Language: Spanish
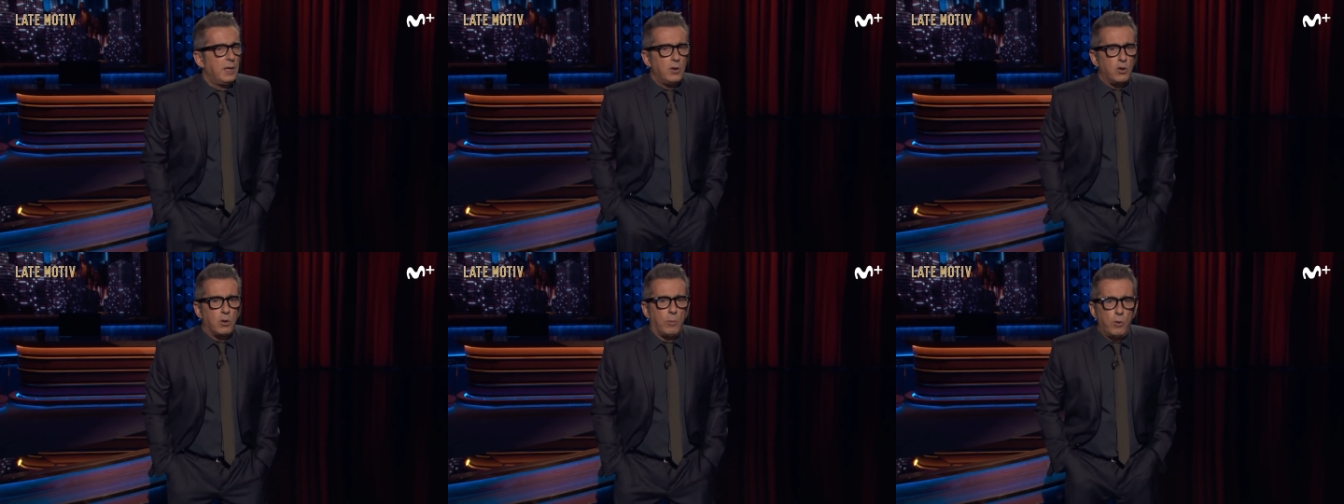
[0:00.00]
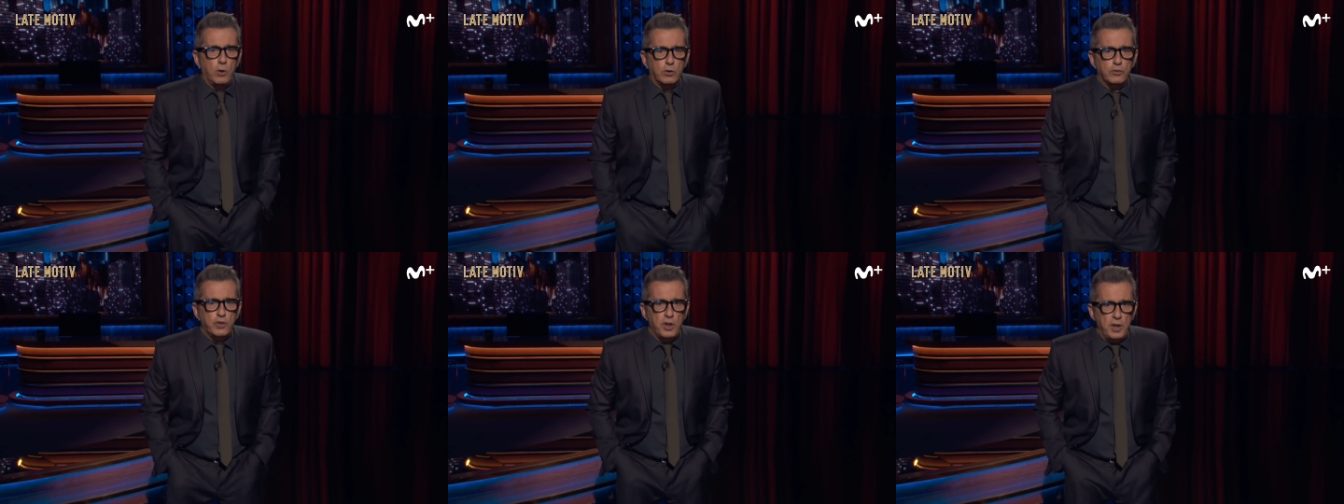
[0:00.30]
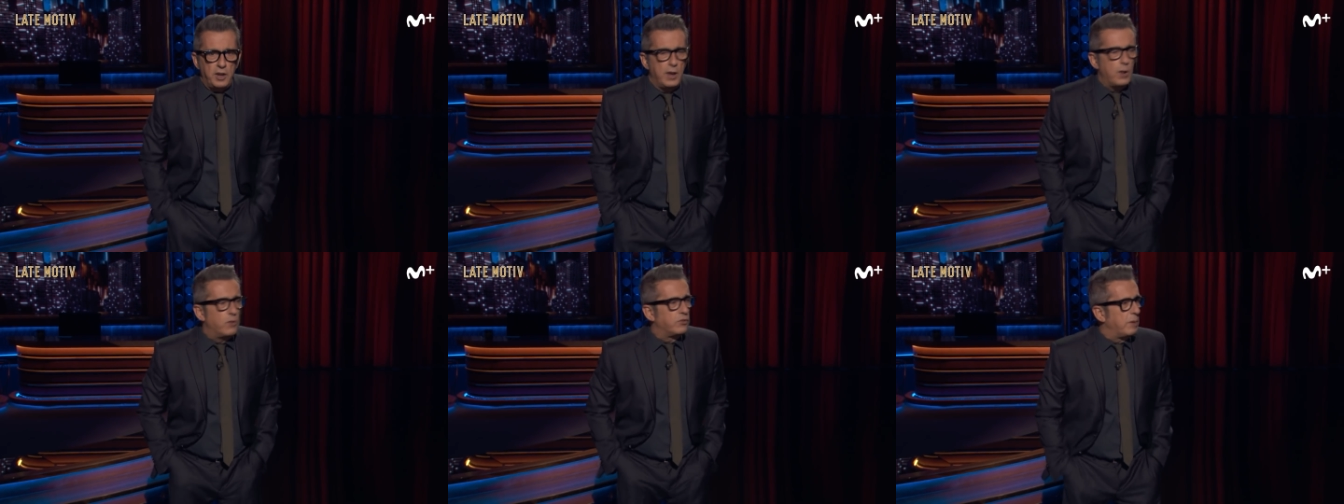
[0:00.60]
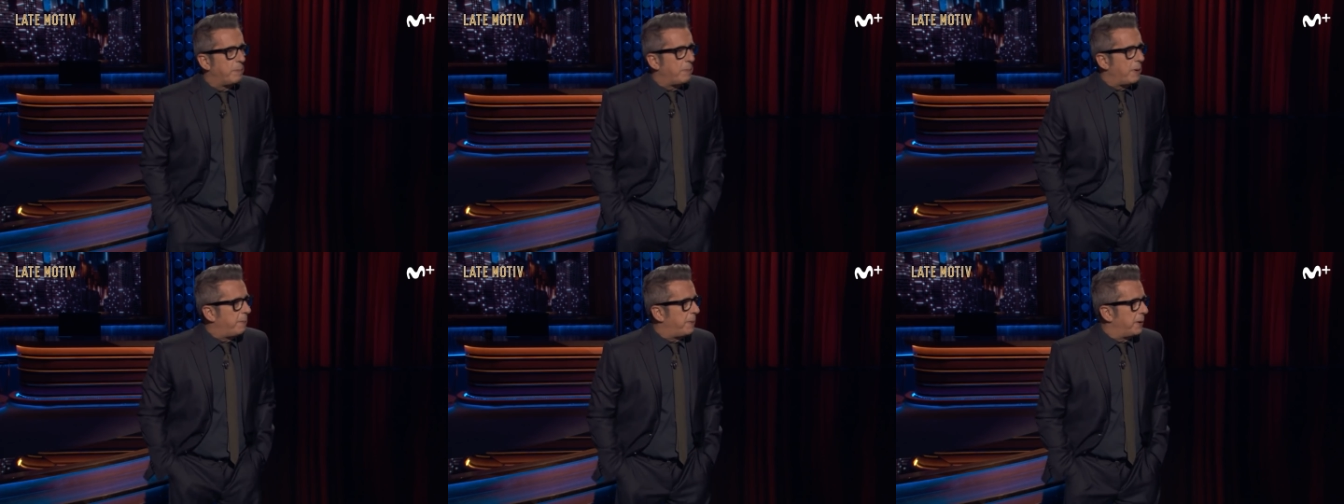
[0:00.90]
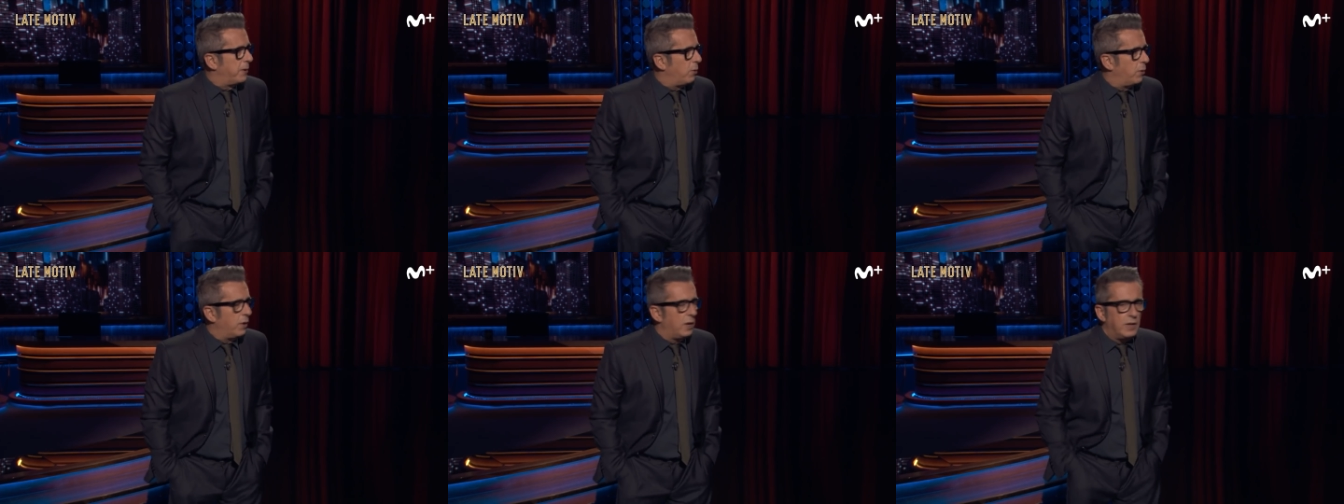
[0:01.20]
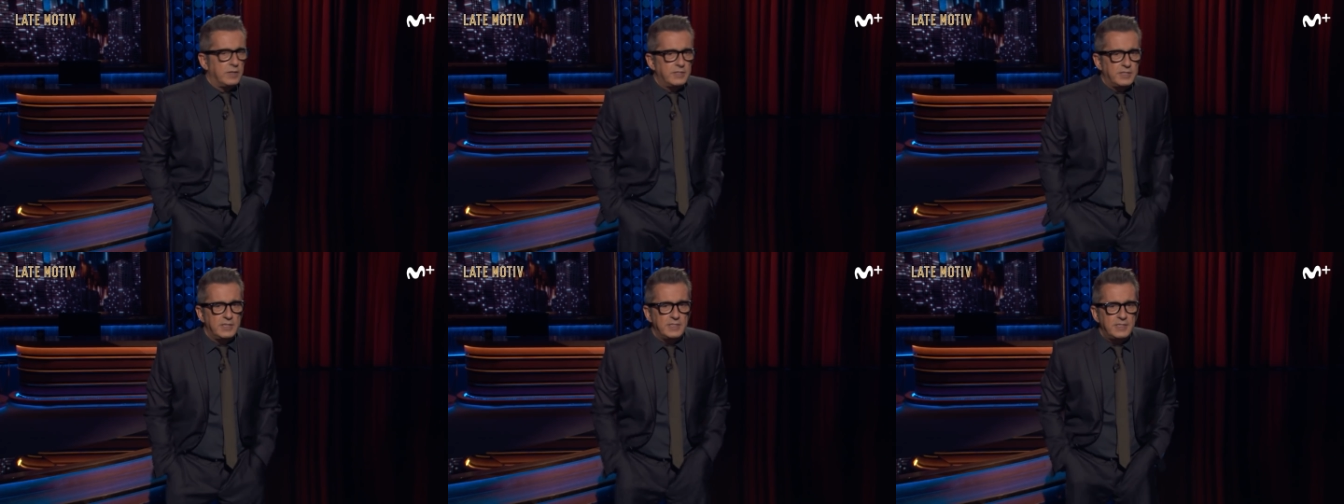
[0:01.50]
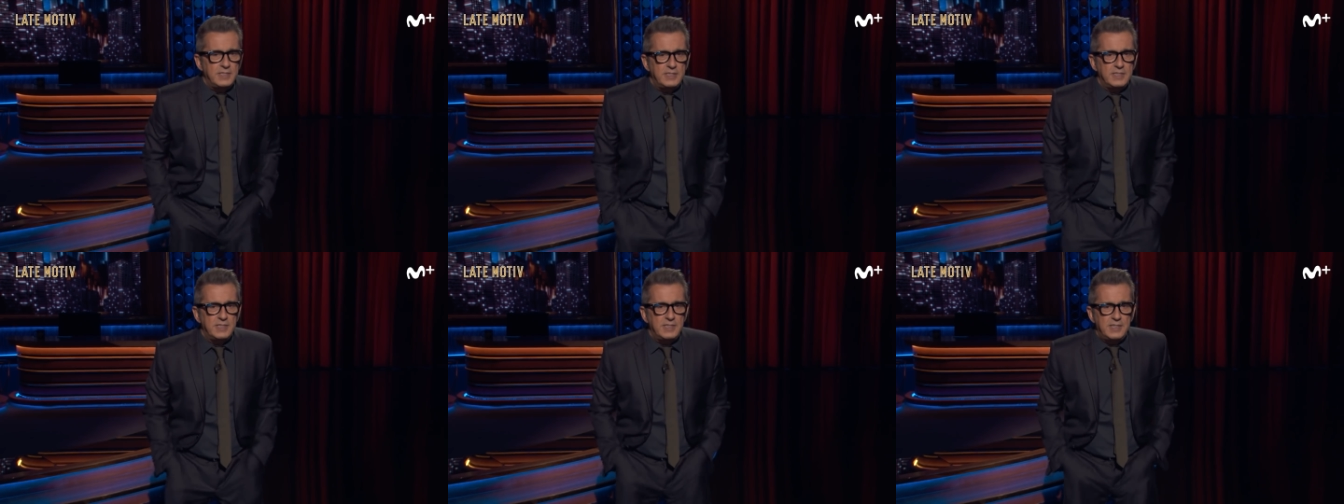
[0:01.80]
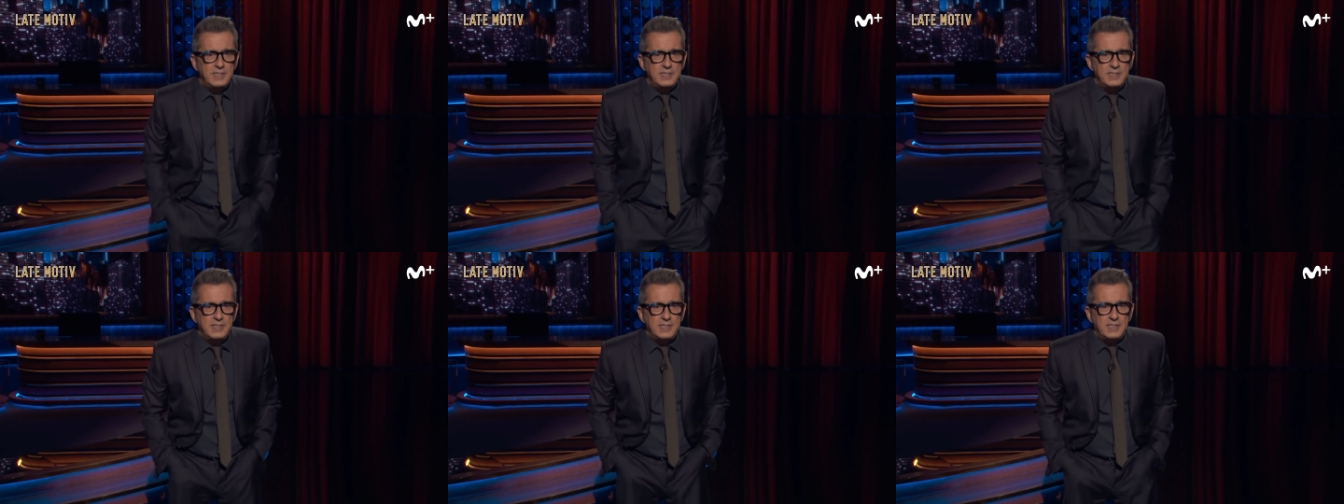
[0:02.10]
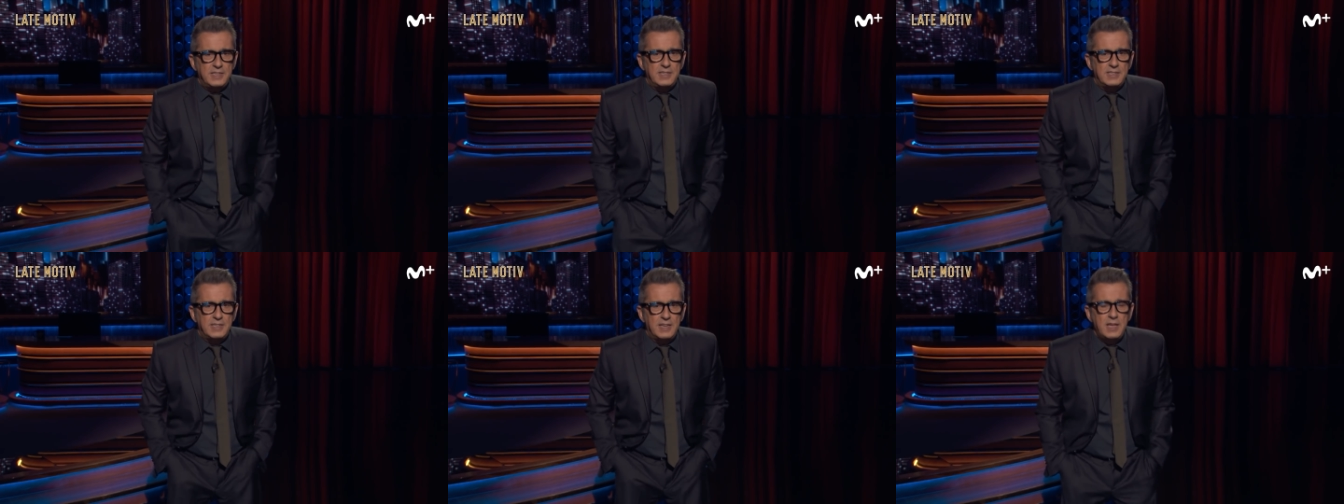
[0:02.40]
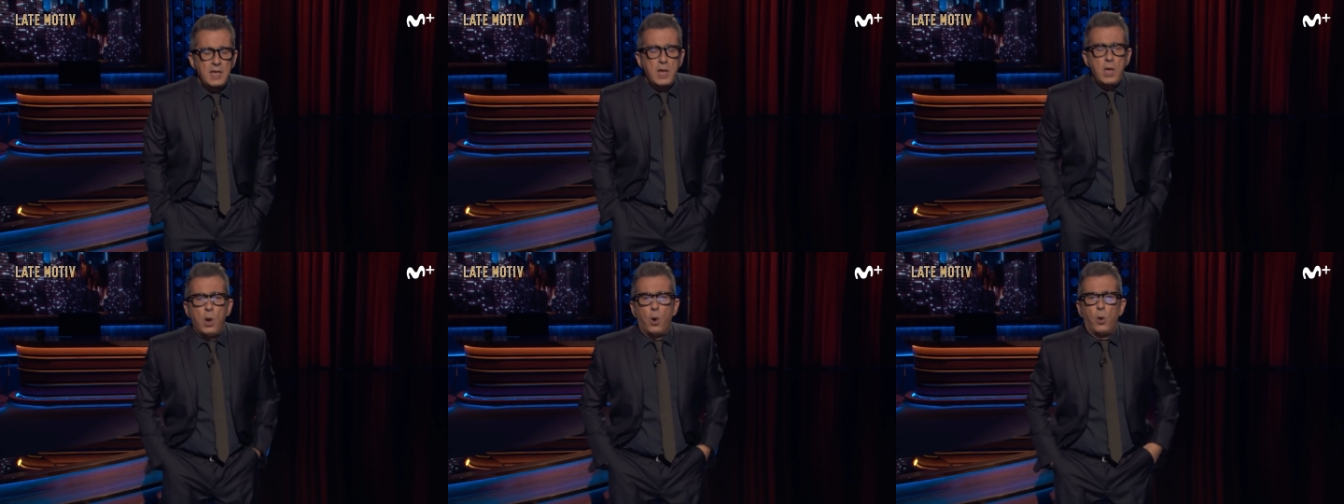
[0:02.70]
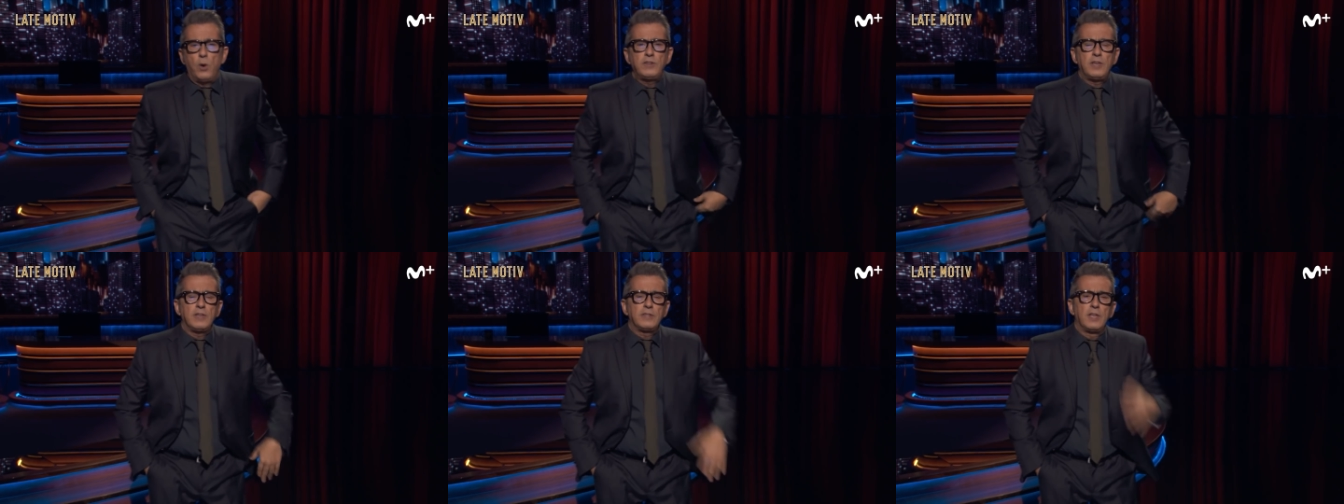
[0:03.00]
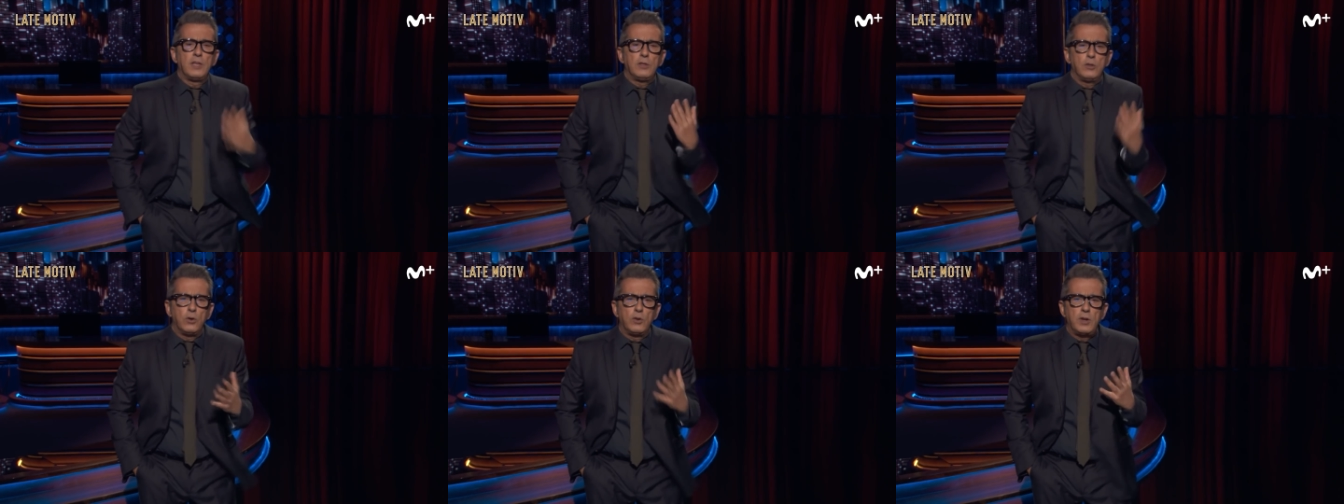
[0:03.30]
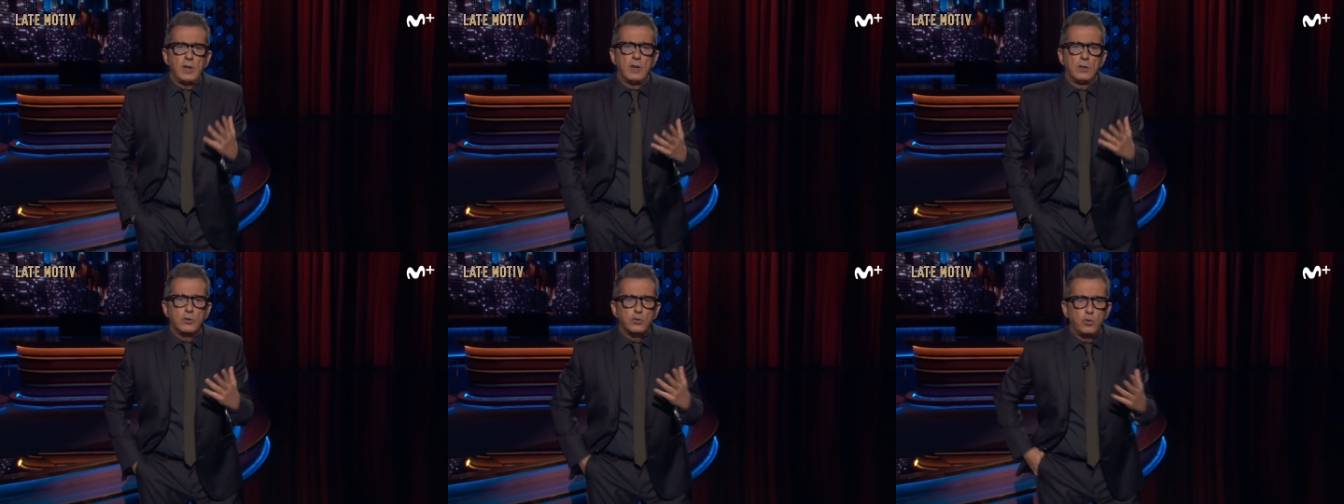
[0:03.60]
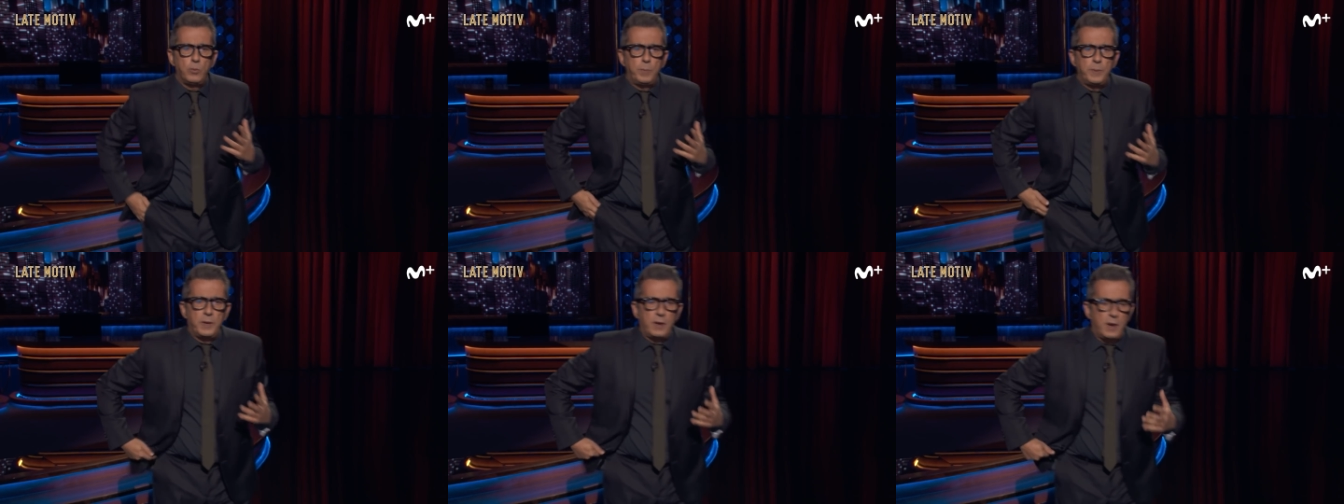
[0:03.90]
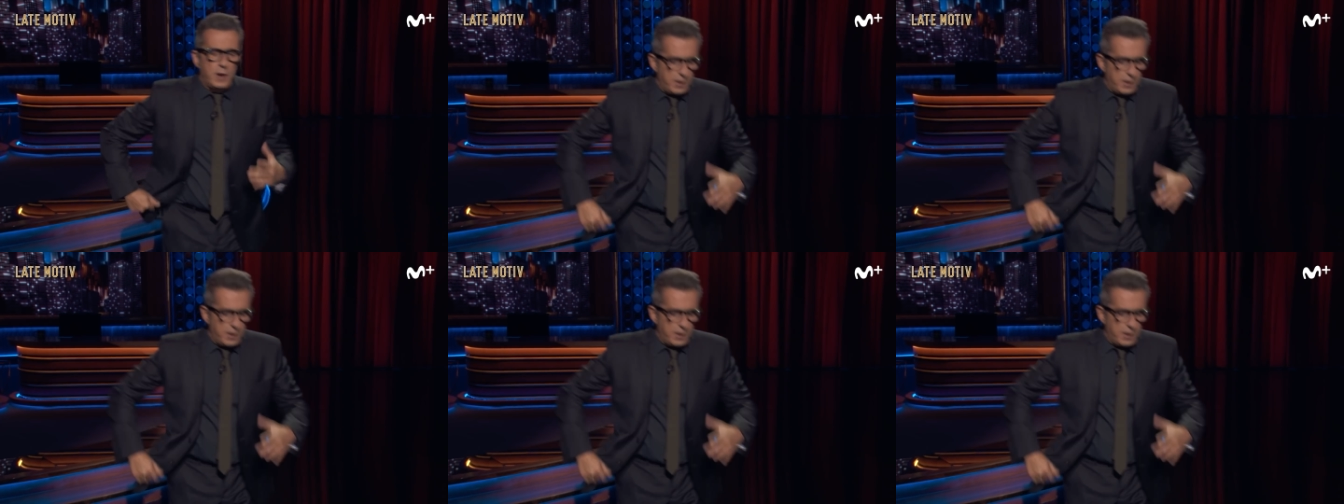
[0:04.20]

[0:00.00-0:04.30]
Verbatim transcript: Como los trineos de Papá Noel. O esa señora en el súper